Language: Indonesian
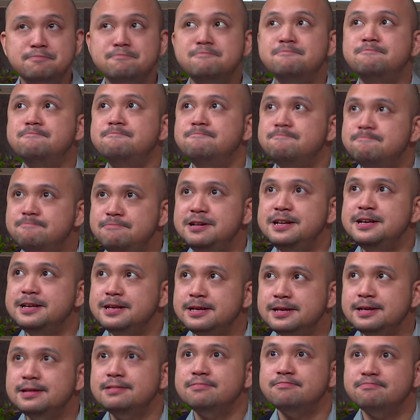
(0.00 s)
di,
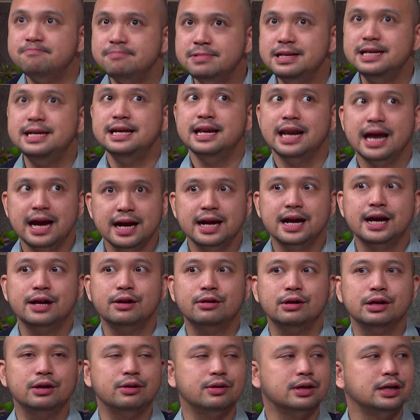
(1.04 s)
di
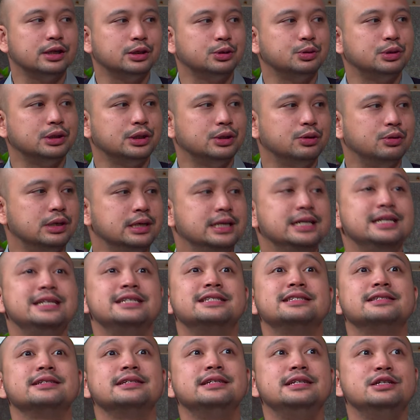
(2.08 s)
dihilangkan oleh orang tua gue,
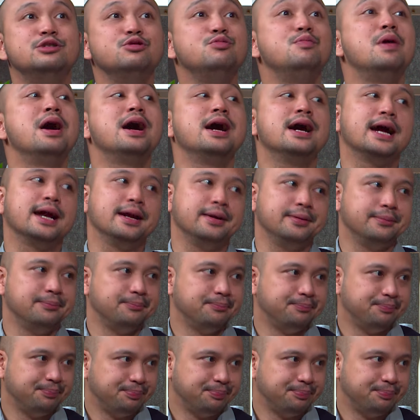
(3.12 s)
dis, disumbangkan.